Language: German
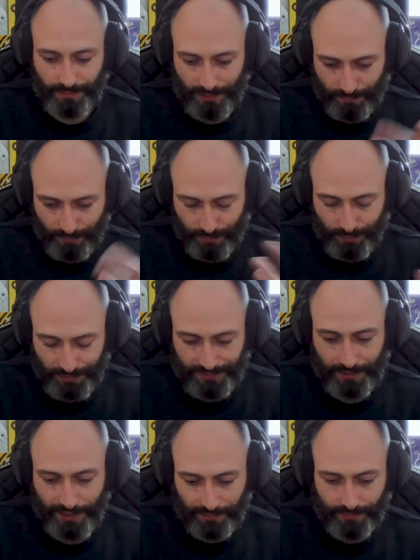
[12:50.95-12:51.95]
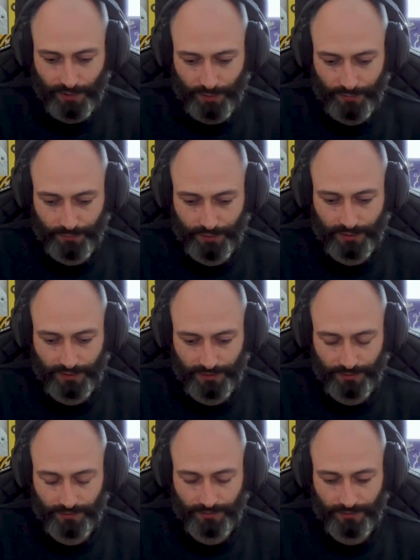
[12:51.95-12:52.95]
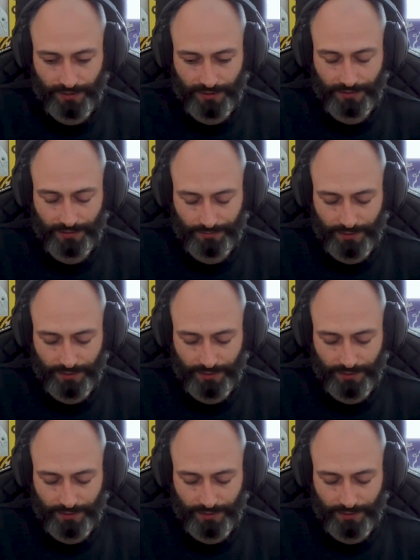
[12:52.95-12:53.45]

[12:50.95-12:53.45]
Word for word: aufgrund dieser Eigenverantwortlichung, äh,